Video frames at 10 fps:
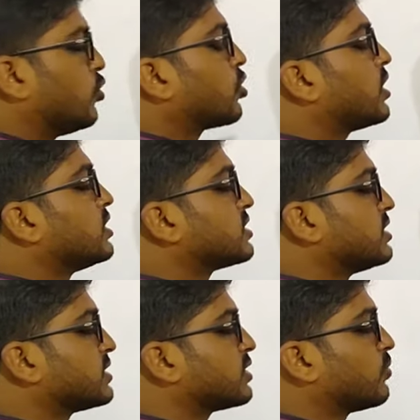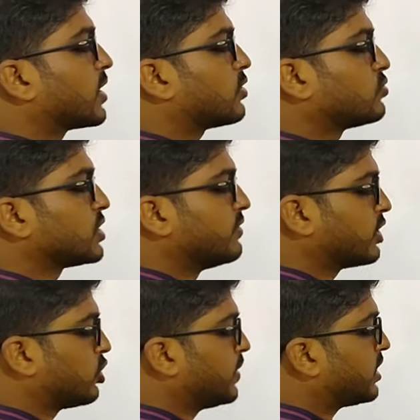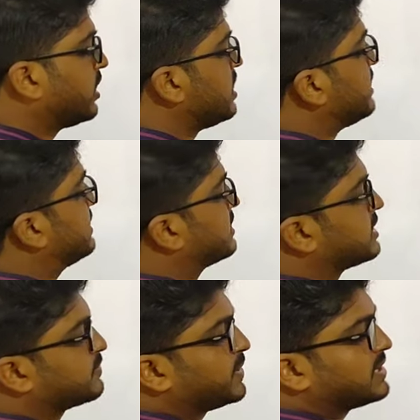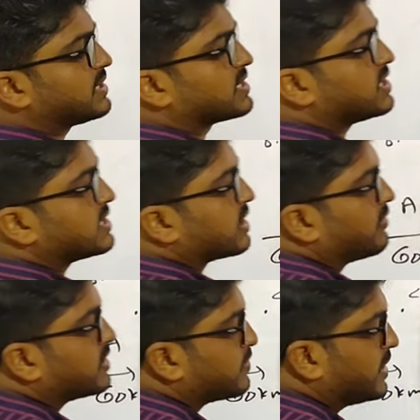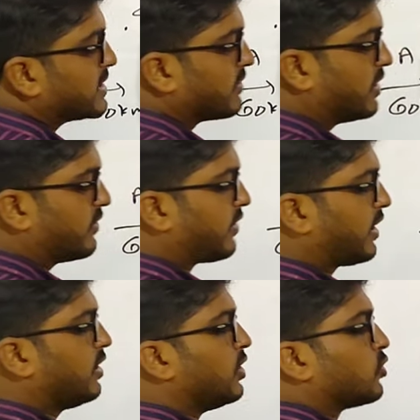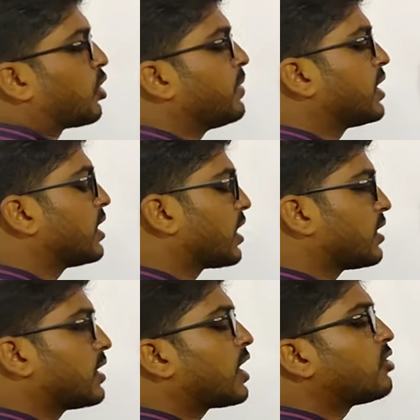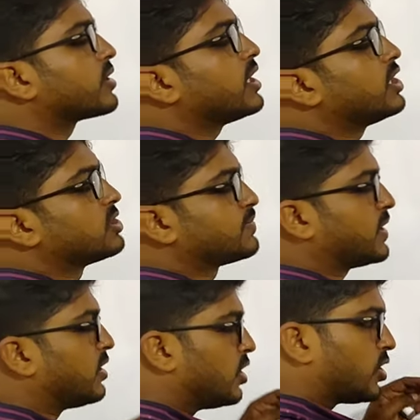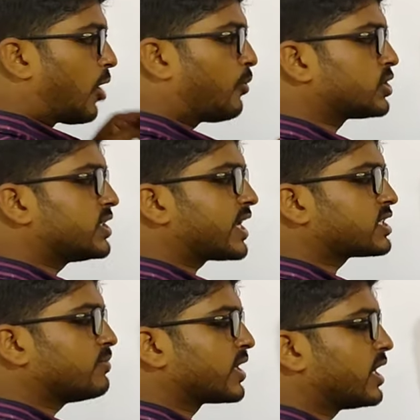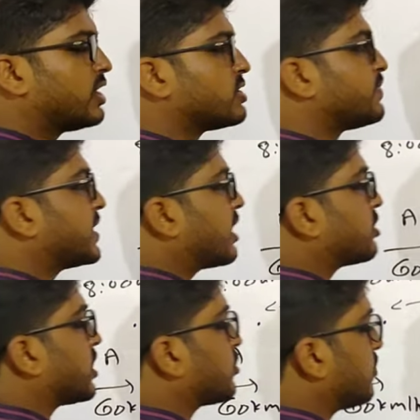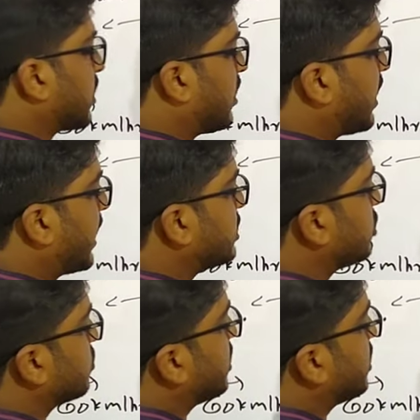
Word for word: दोनों का डिस्टेंस है तुम्हारा 270 किलोमीटर इसका स्पीड है 60 इसका स्पीड है 75 तो अभी लगाओ रिलेटिव स्पीड अपोजिट डायरेक्शन में रिलेटिव स्पीड क्या होता है तुम्हारा एडिशन